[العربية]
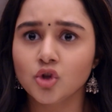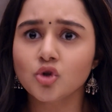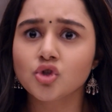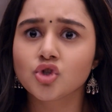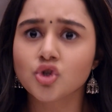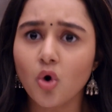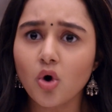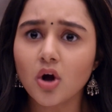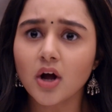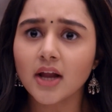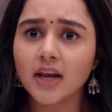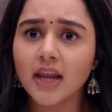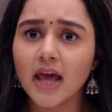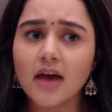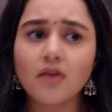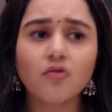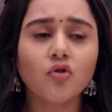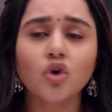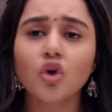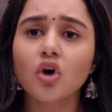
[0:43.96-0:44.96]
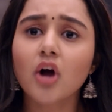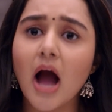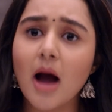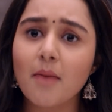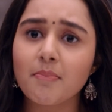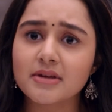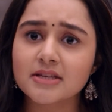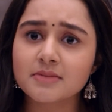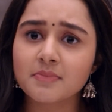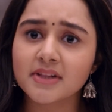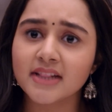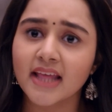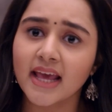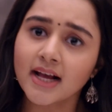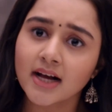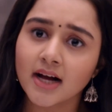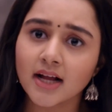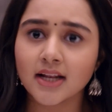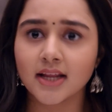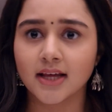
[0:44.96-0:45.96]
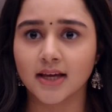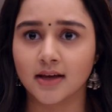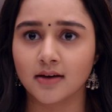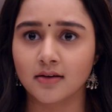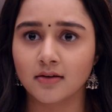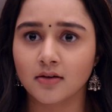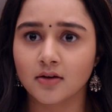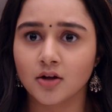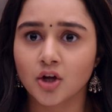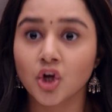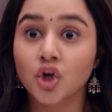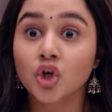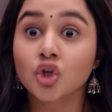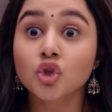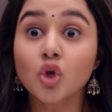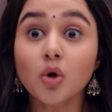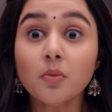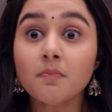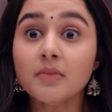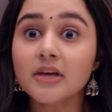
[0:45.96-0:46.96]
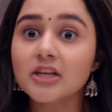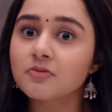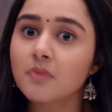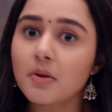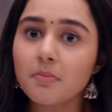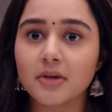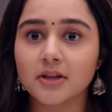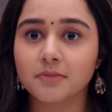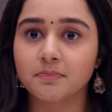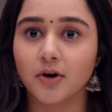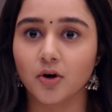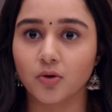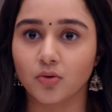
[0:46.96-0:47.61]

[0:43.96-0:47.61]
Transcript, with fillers: لهيك هن بيقرروا شو لازم يصير معهم بعدين خليكي برات